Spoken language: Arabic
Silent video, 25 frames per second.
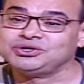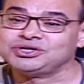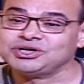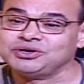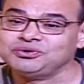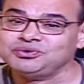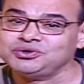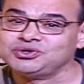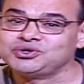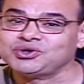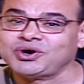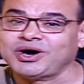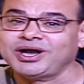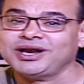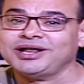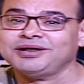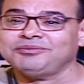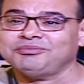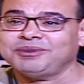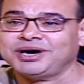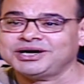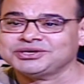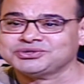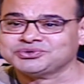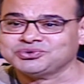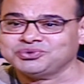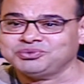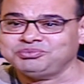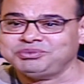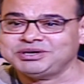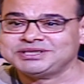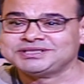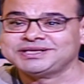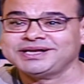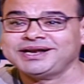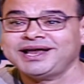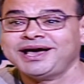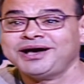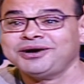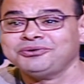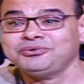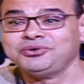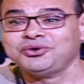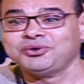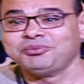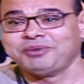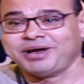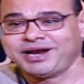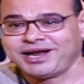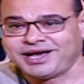يشوشوا على المحصول بس انا
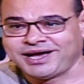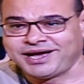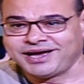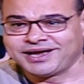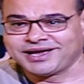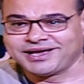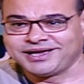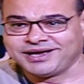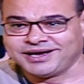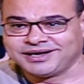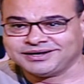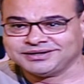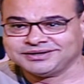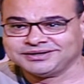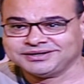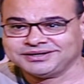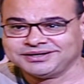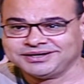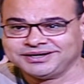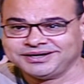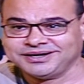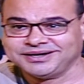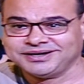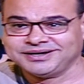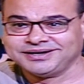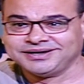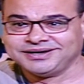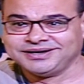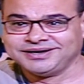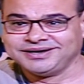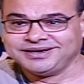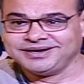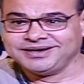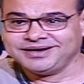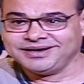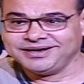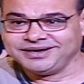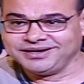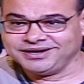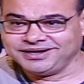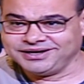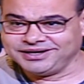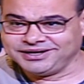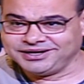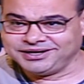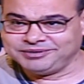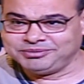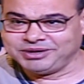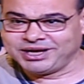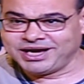هقول لهم على حاجه يعني
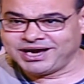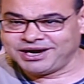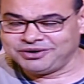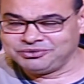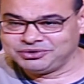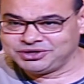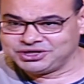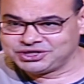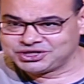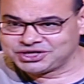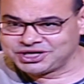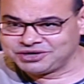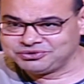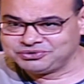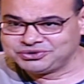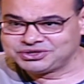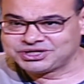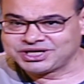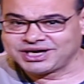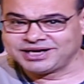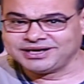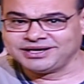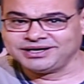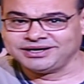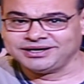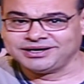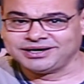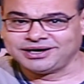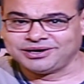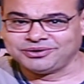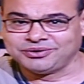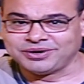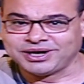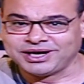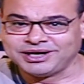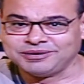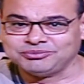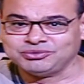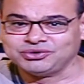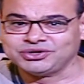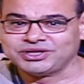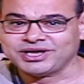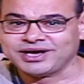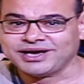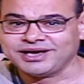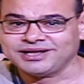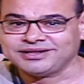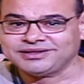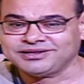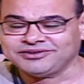اللي, اللي بيحاول يشوش علينا او على
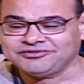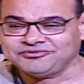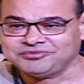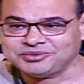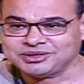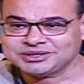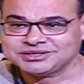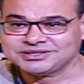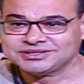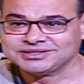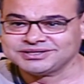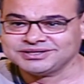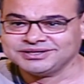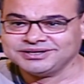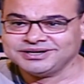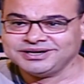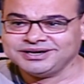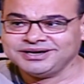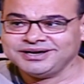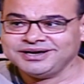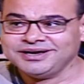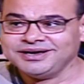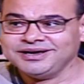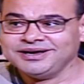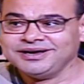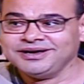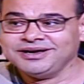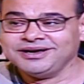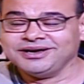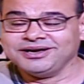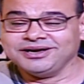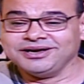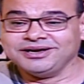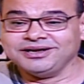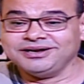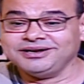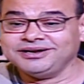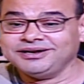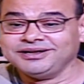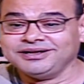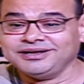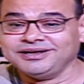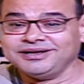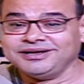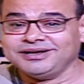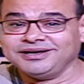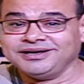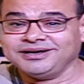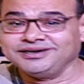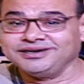منتجاتنا في مصر
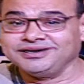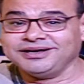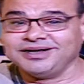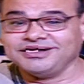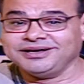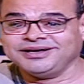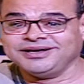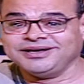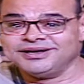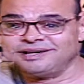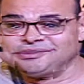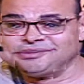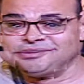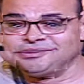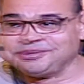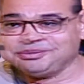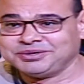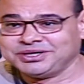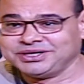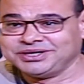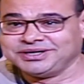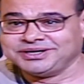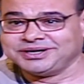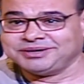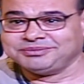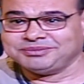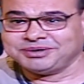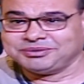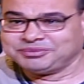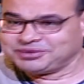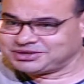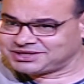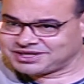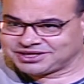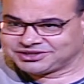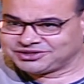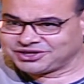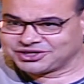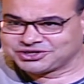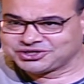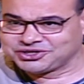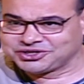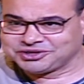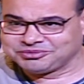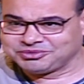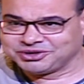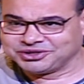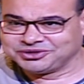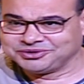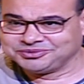احنا اساسا ما, بي... يعني ما بنصدرش
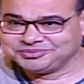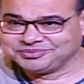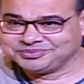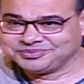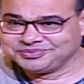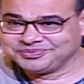طماطم